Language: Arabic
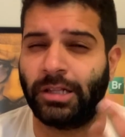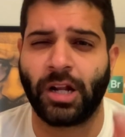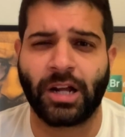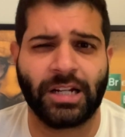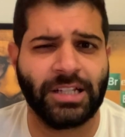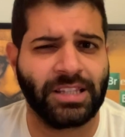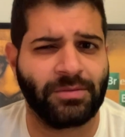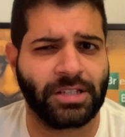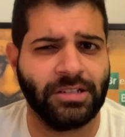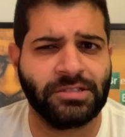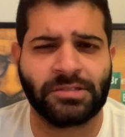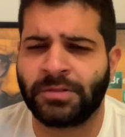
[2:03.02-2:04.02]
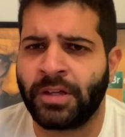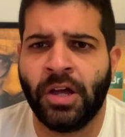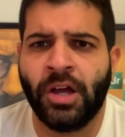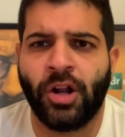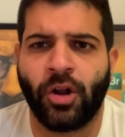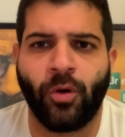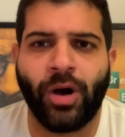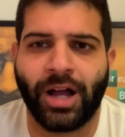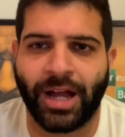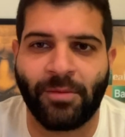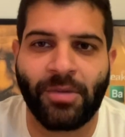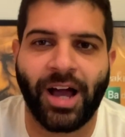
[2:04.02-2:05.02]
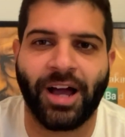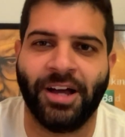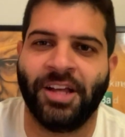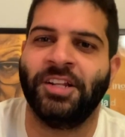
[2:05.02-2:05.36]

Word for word: لدرجه ان انت بتحس هو يا جماعه